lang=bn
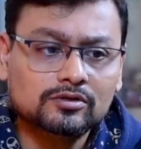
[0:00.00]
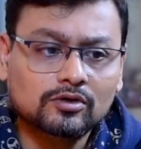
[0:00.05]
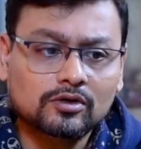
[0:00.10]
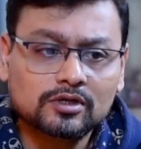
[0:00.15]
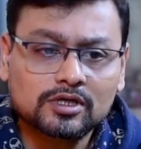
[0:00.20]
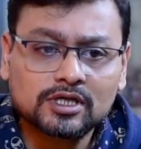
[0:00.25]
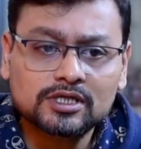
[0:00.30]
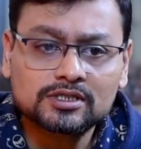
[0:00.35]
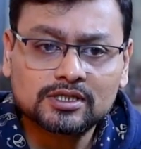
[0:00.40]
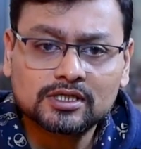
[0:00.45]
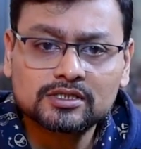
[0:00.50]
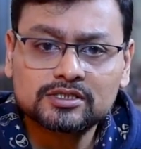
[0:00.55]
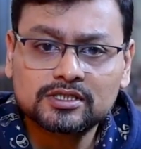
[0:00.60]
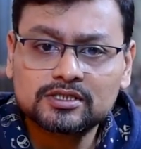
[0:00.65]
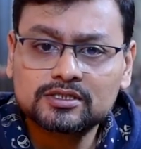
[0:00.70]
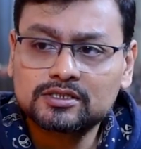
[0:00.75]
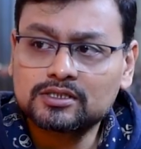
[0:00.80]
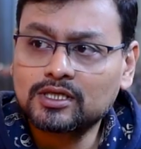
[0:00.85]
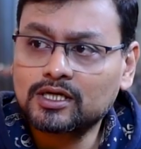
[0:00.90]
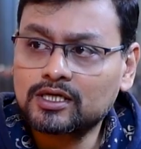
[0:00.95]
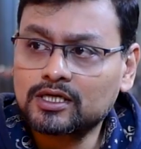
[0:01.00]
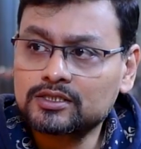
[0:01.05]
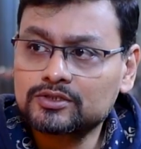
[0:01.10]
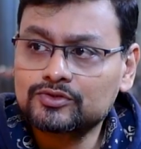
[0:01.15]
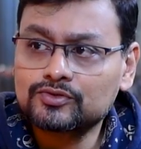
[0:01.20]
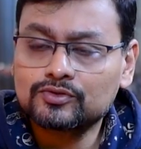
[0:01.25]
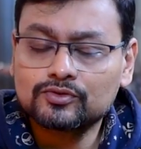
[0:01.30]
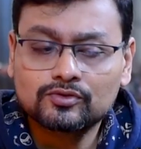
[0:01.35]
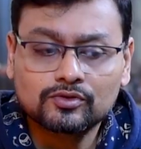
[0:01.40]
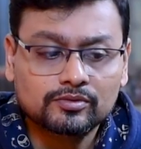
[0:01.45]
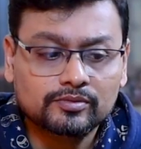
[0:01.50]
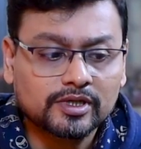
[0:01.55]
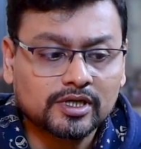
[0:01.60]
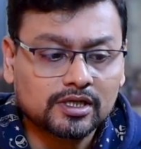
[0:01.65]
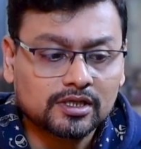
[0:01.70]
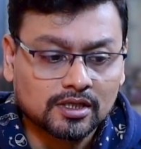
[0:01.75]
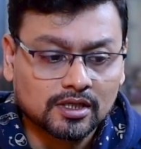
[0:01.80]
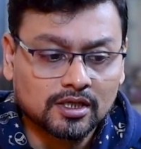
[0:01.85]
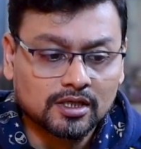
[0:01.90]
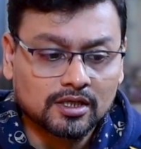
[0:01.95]
দরকার তাই সে তার কাজটুকু করবে
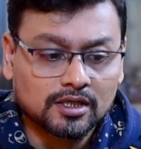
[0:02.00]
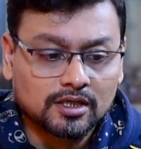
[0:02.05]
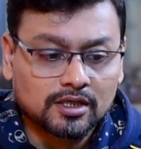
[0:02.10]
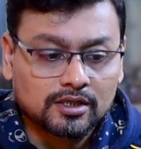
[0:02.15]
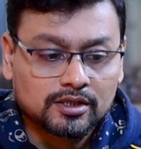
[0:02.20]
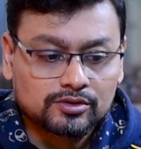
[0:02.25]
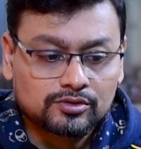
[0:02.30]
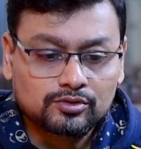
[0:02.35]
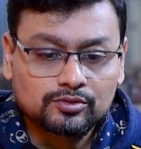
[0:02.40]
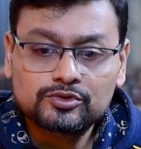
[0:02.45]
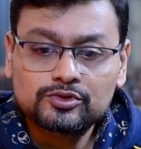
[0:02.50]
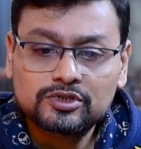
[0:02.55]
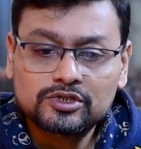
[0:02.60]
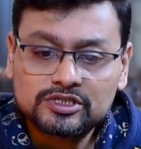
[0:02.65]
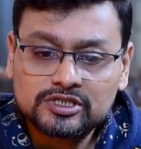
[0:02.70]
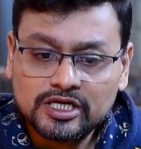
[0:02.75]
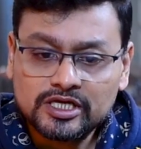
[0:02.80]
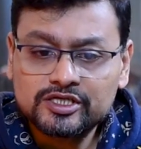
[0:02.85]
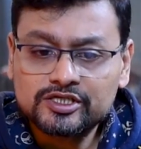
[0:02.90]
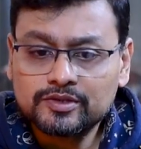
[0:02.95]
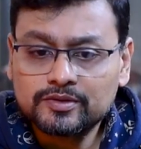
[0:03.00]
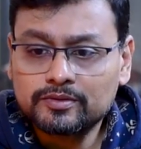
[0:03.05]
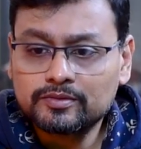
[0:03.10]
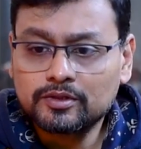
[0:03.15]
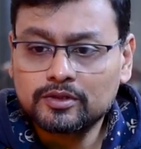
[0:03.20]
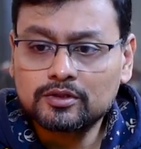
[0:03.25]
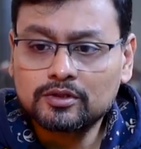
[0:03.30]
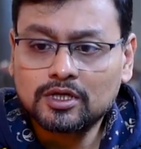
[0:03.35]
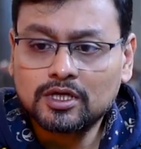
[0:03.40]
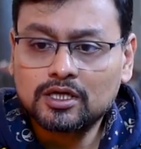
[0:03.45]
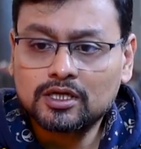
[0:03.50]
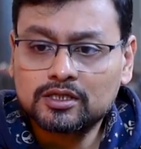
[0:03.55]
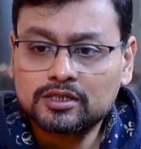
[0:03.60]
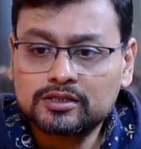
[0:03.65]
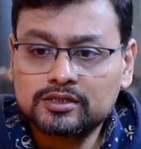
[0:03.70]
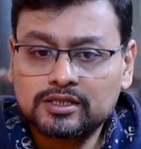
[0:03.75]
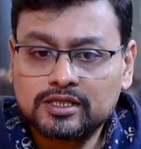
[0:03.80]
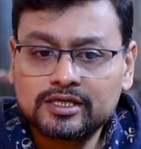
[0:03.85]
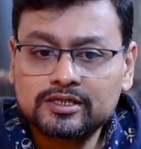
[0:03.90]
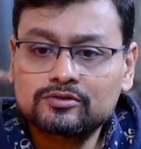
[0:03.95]
আর তুমি যদি সেই হিসেবে বলো
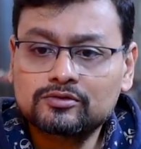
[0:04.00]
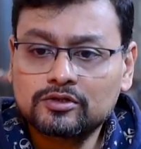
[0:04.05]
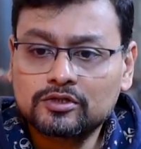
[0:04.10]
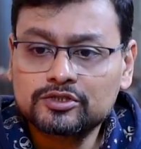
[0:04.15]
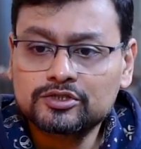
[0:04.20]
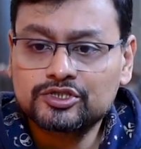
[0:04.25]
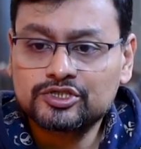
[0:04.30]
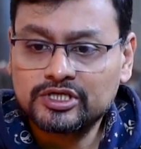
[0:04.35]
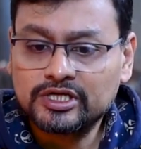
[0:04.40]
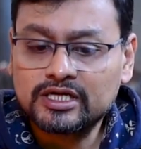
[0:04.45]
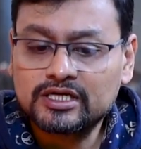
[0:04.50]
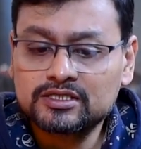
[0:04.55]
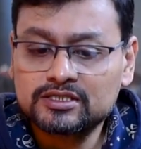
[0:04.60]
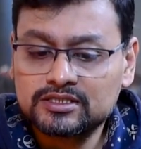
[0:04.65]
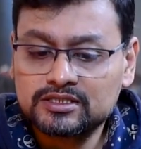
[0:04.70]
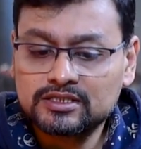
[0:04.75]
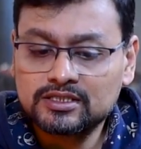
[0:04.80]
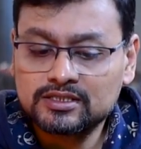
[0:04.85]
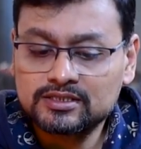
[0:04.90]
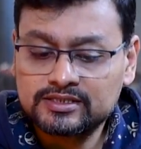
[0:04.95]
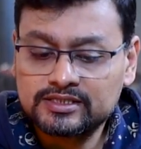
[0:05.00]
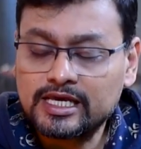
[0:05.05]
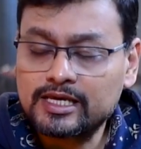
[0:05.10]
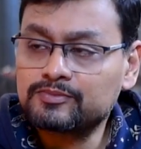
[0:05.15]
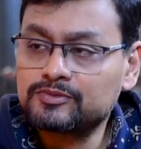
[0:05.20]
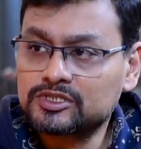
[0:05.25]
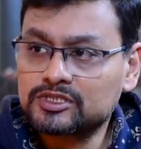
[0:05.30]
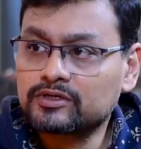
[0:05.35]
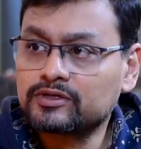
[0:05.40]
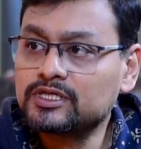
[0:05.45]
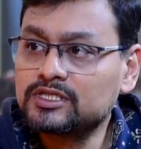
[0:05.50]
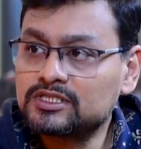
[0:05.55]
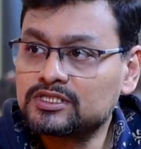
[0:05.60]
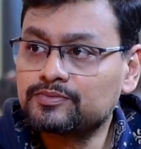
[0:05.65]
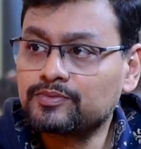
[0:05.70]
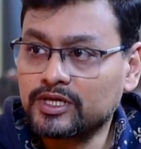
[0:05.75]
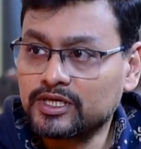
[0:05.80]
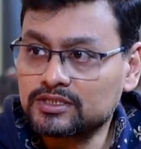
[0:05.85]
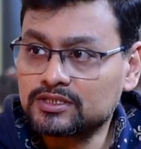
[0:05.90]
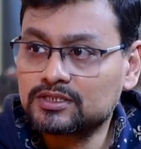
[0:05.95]
দে ডু নট শেয়ার আ সেম স্ক্রিন
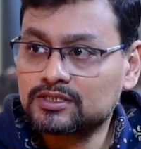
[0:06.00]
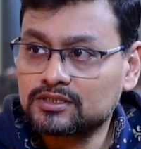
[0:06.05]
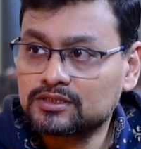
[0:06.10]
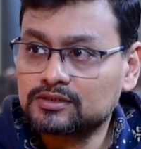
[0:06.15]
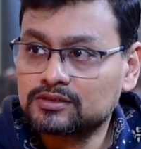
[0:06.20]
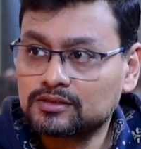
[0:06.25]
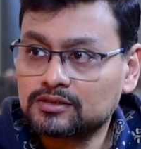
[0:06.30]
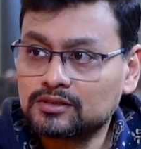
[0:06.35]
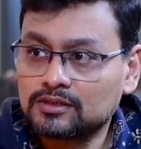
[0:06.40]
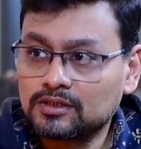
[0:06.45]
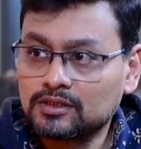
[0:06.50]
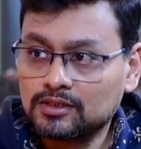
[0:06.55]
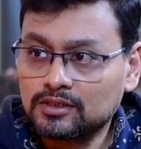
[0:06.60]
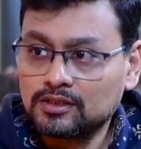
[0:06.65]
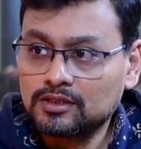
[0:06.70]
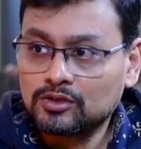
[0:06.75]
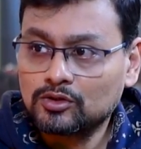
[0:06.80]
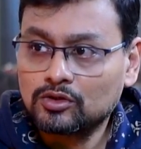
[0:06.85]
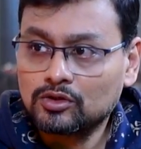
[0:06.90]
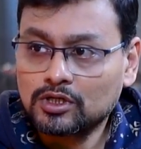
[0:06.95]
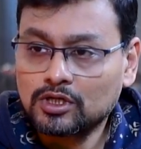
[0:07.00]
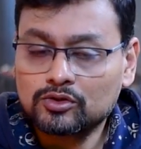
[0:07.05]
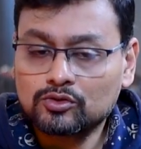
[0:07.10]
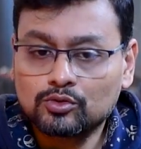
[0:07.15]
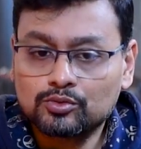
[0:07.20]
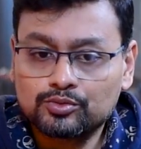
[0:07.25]
স্পেস কারণ